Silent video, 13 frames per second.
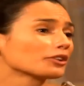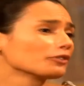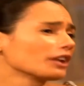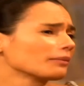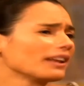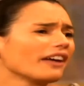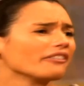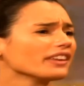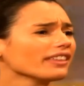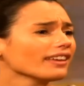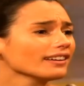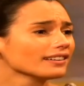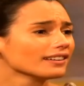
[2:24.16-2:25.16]
perdonarme la
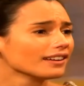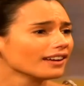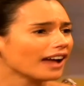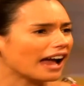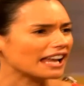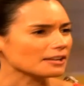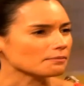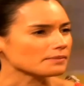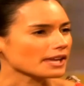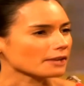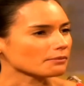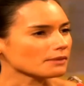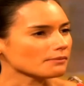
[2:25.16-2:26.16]
vida, a
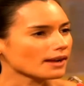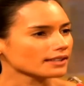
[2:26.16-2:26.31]
limpiar mi